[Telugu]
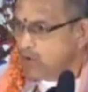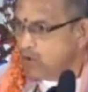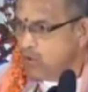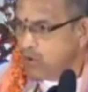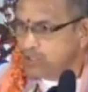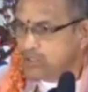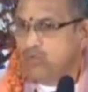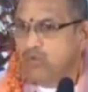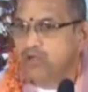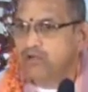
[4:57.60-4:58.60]
ఒక
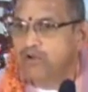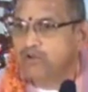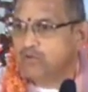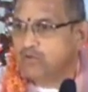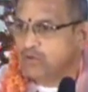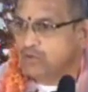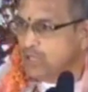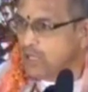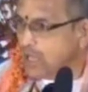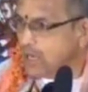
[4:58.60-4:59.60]
గొట్టం ఒకటి వెడుతూ
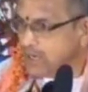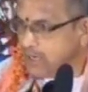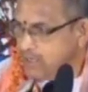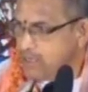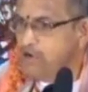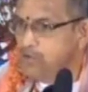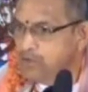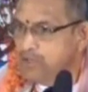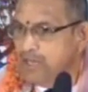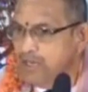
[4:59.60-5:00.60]
ఉంటుంది అక్కడే నీళ్లు
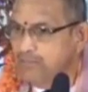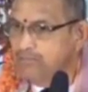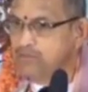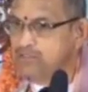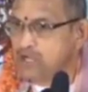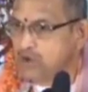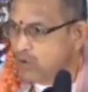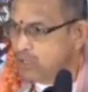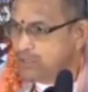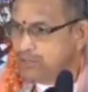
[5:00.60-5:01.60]
పోయాలి పోస్తే
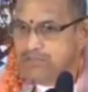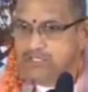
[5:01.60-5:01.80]
గొట్టం